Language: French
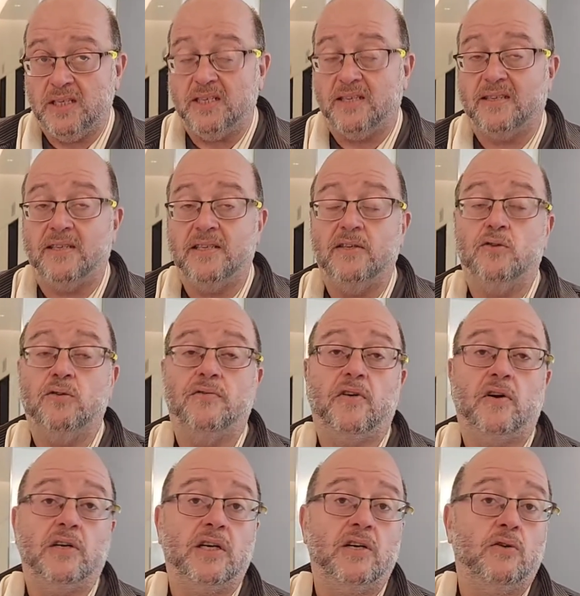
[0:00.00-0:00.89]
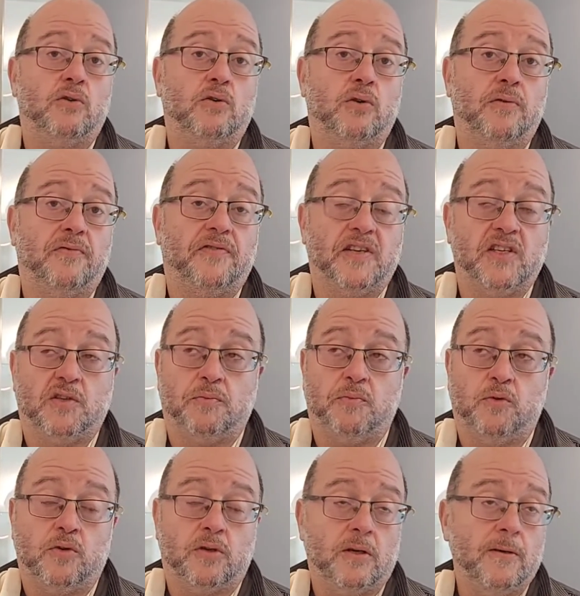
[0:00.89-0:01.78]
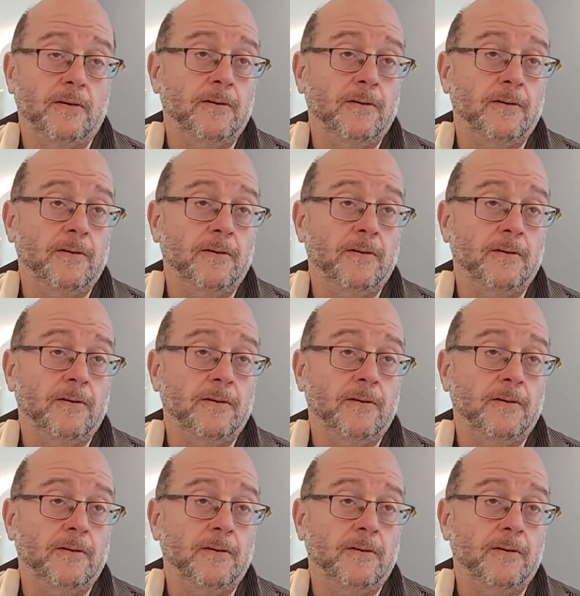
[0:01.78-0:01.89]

ici, devant les locaux Facebook.